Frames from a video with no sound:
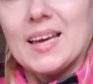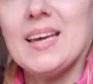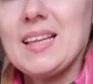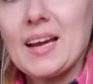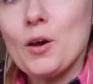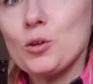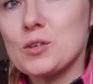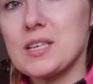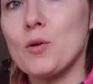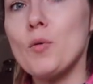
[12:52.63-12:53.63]
I takie
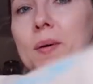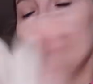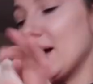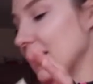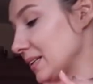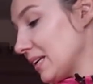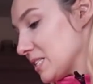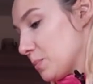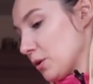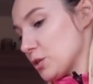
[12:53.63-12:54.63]
oto zakupy, a ja
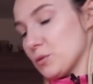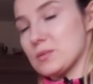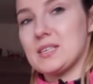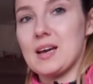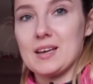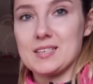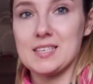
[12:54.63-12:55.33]
teraz biorę się za